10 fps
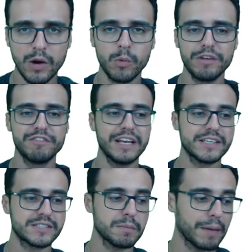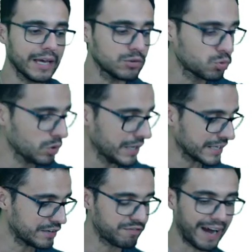um envelhecimento
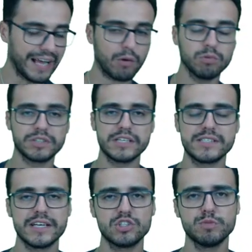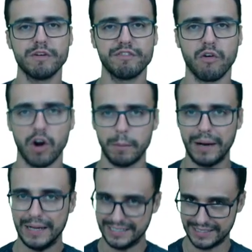que vai acontecer de uma
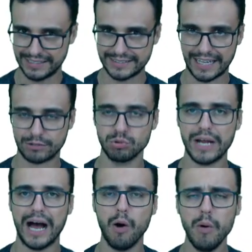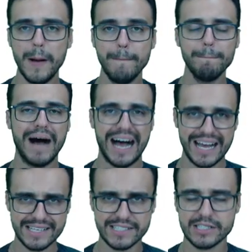forma natural,
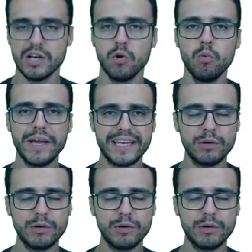mas um,